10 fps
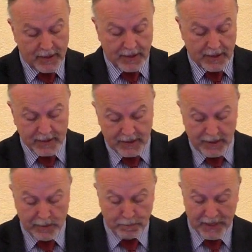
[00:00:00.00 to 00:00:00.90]
Que
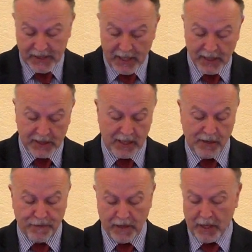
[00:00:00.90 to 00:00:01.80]
este pasaje se
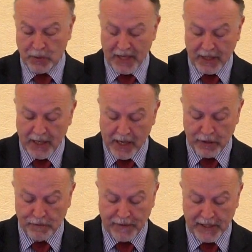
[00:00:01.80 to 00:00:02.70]
refiere a una
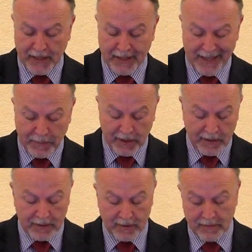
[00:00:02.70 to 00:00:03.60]
declaración final de David,
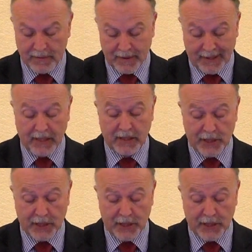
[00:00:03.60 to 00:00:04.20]
que es